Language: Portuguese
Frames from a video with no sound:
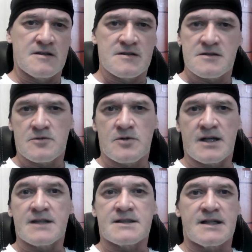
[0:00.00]
Sigo
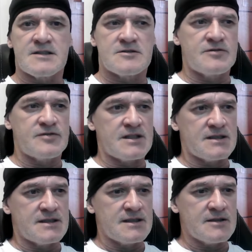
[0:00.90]
aí atrás do
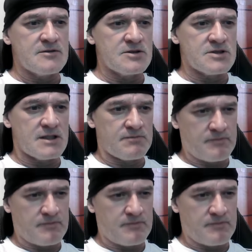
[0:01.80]
Fernando e já